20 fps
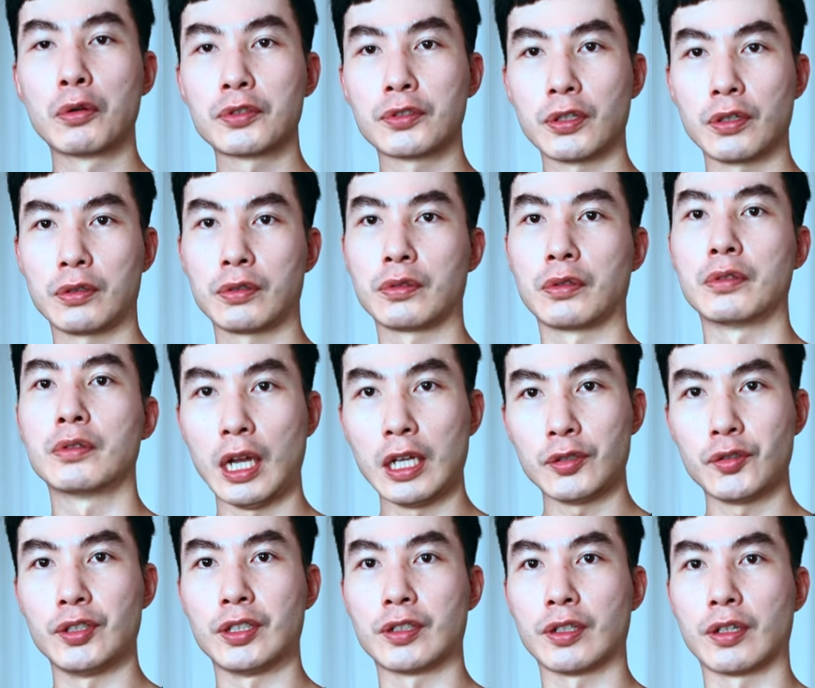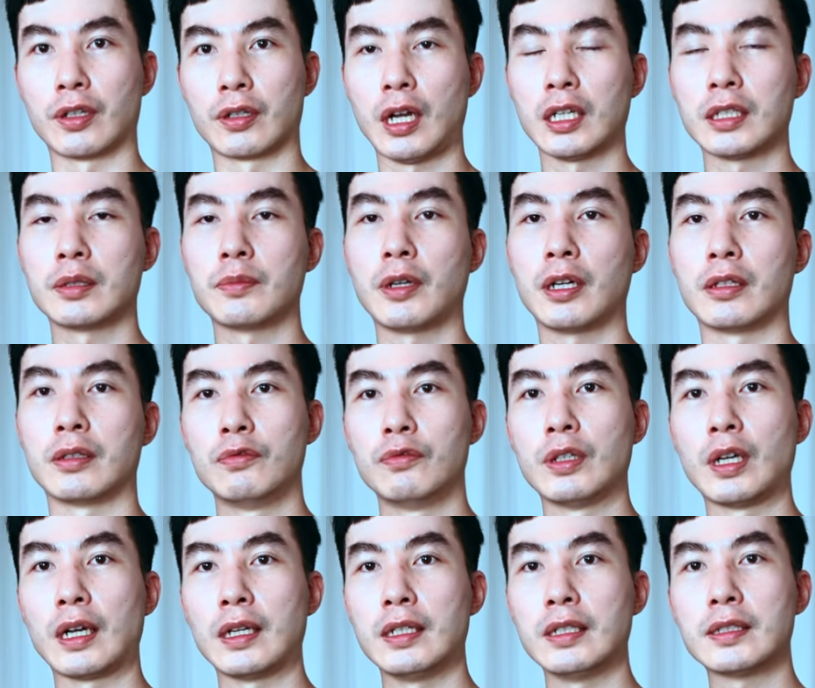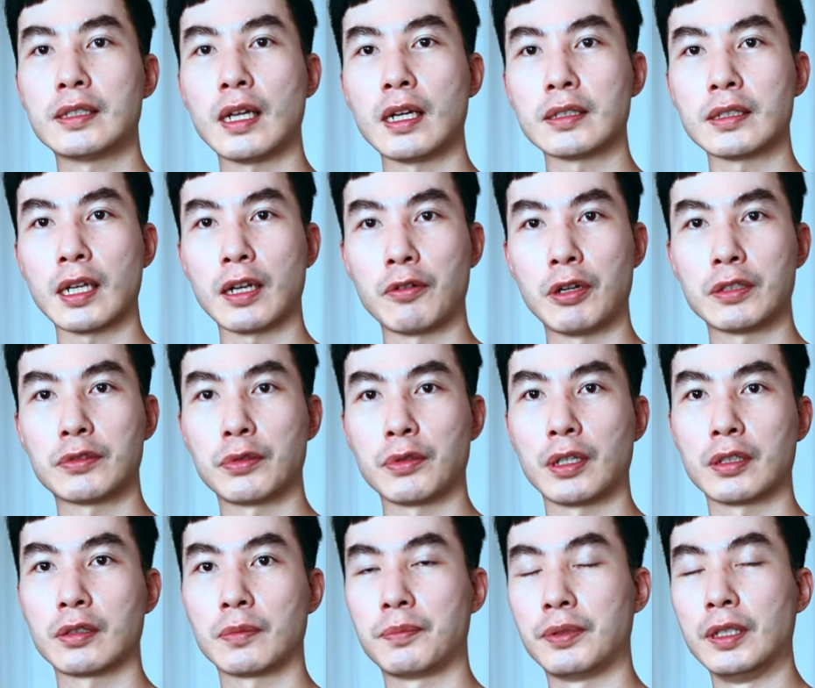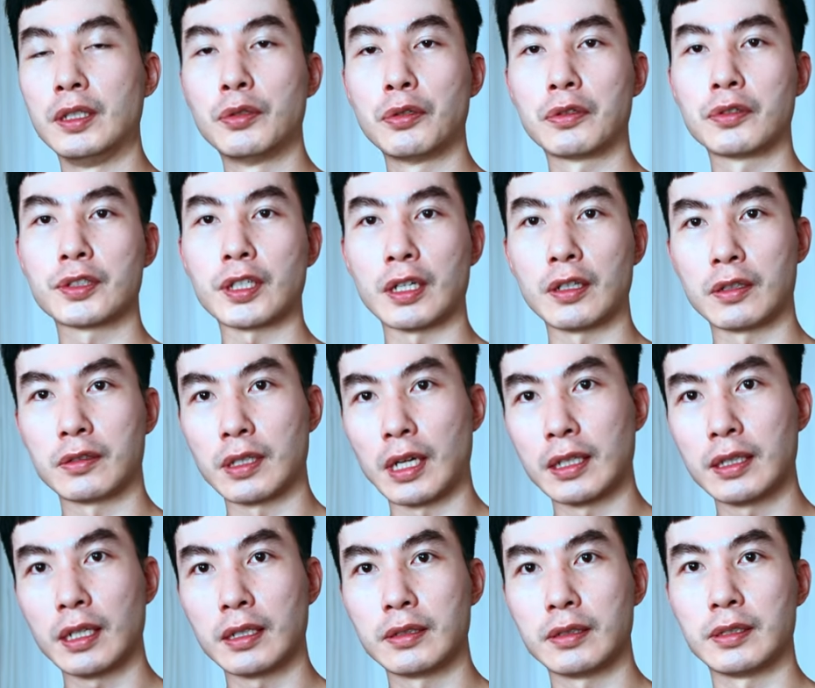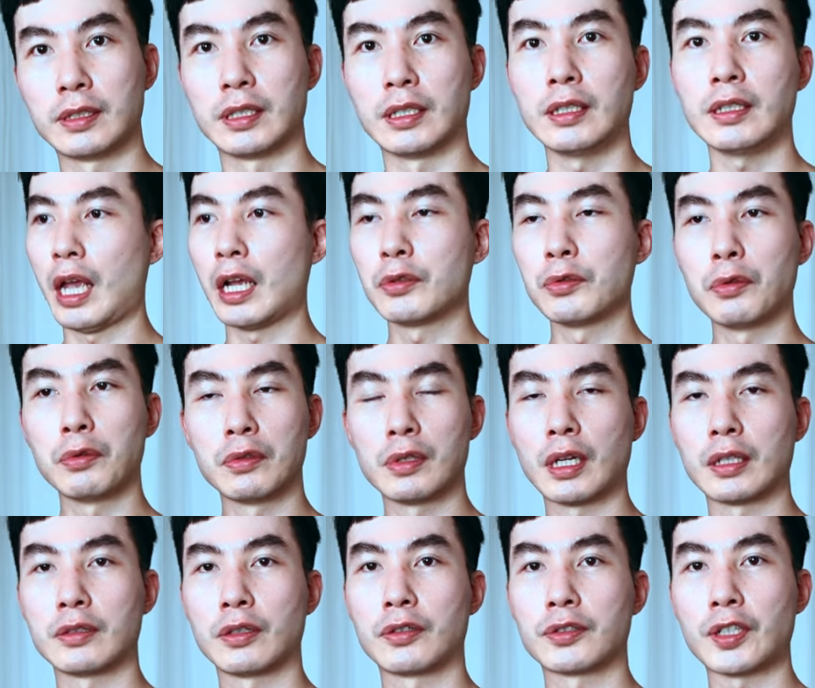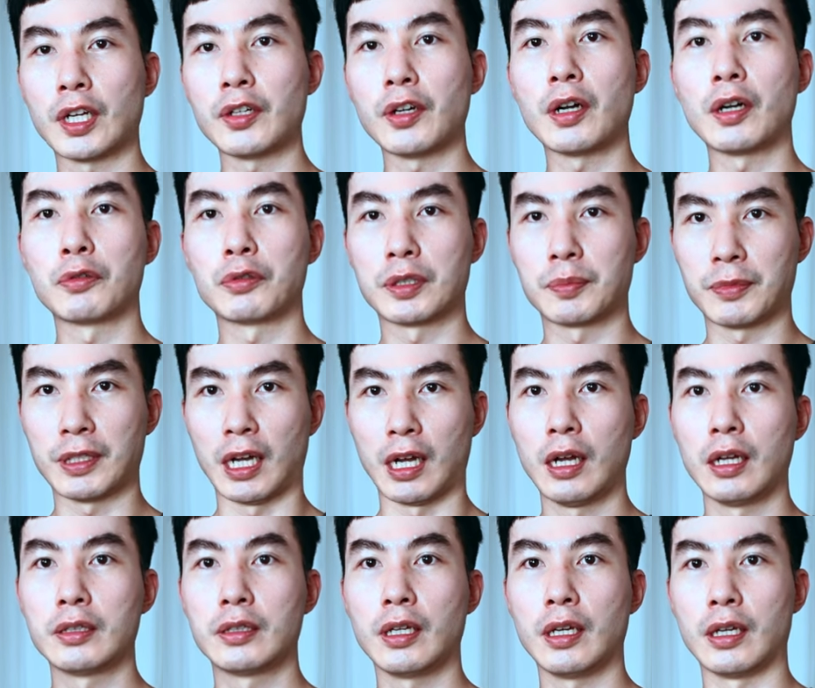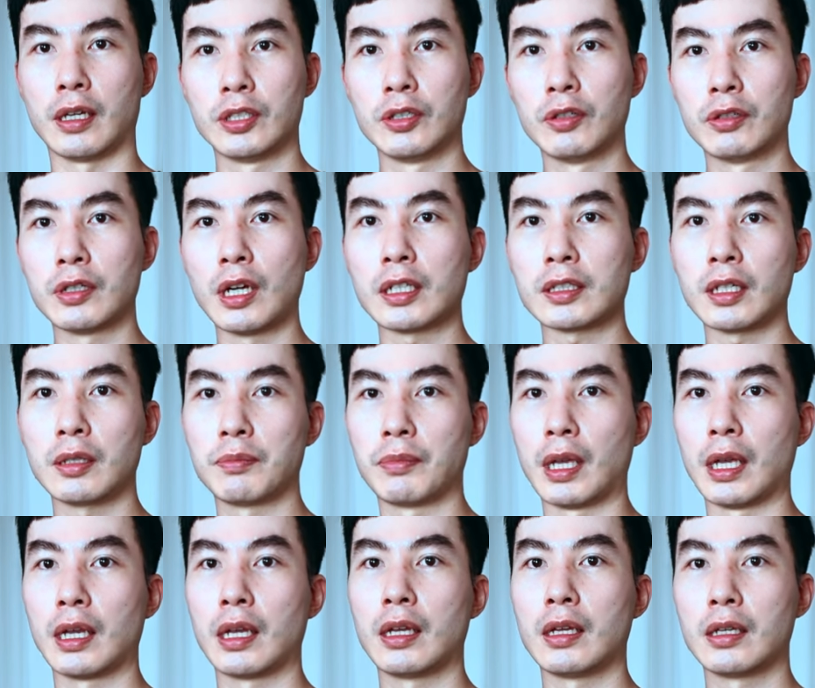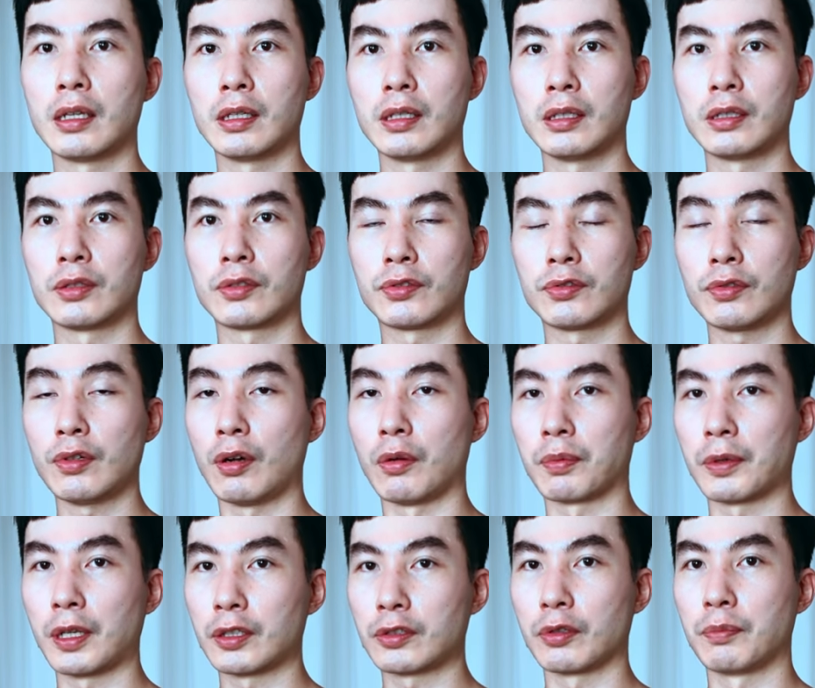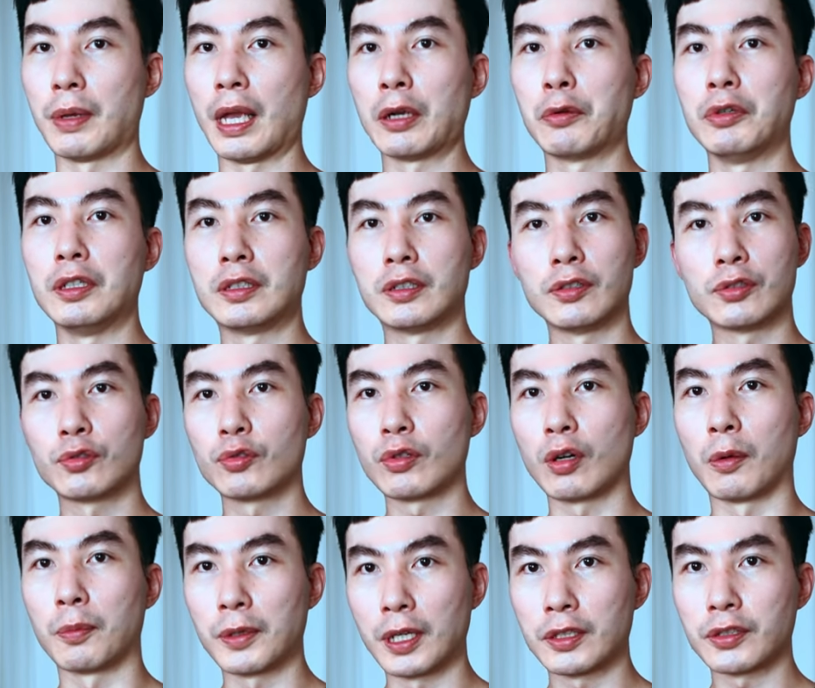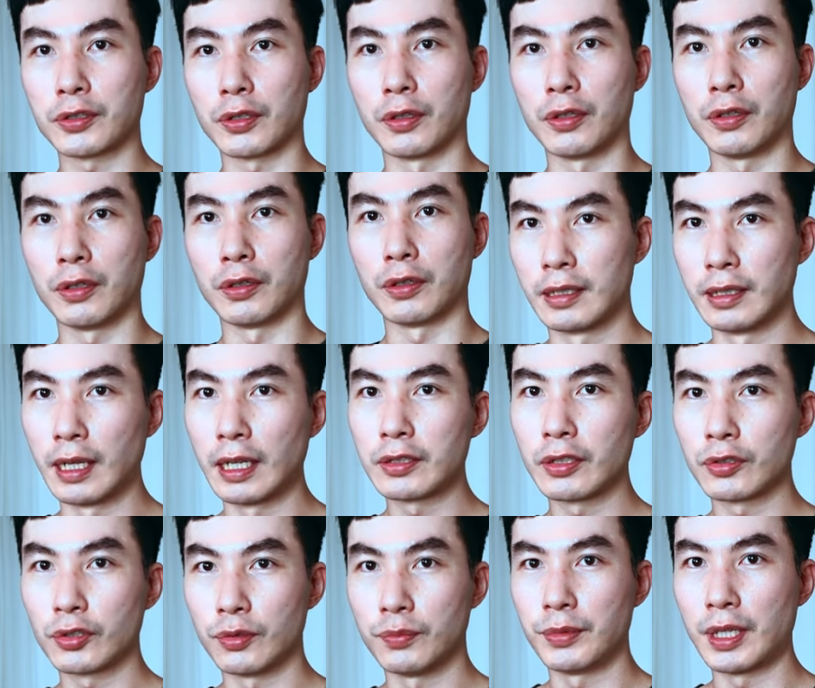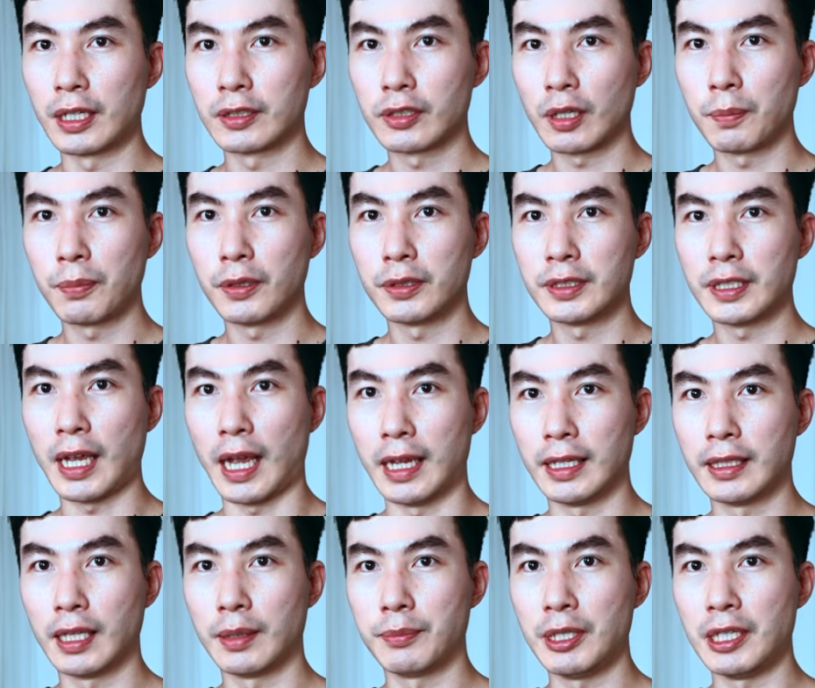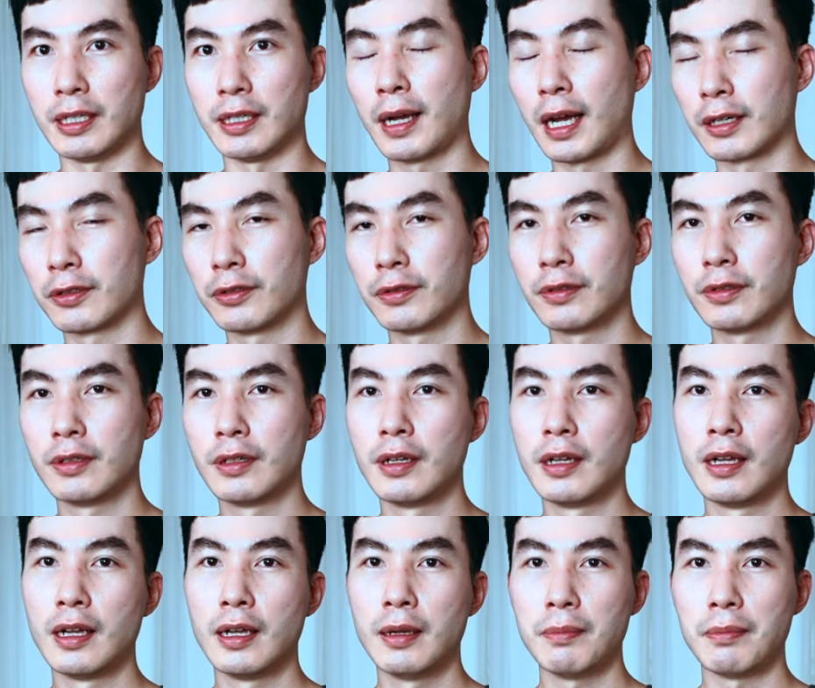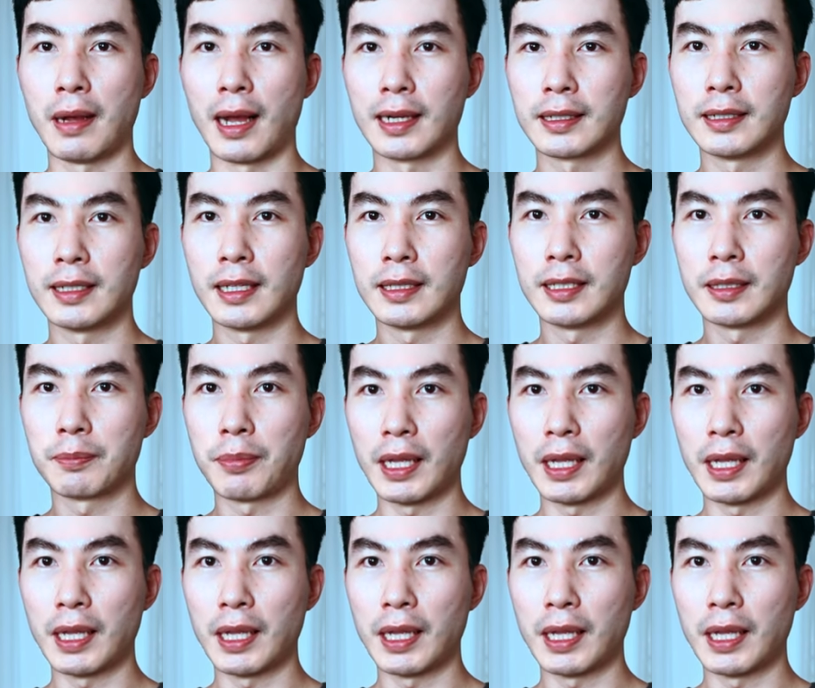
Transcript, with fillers: 목적으로 할 수 있어요. 하지만 우리가 일상생활 속에서 브이로그 촬영을 한다든지 행동을 하는 걸 촬영하고 싶다 할 때 이거를 항상 맬 수가 없겠죠. 메고 있을 수가 없겠죠. 그래서 준비한 첫 번째 아이템이 바로 마그네틱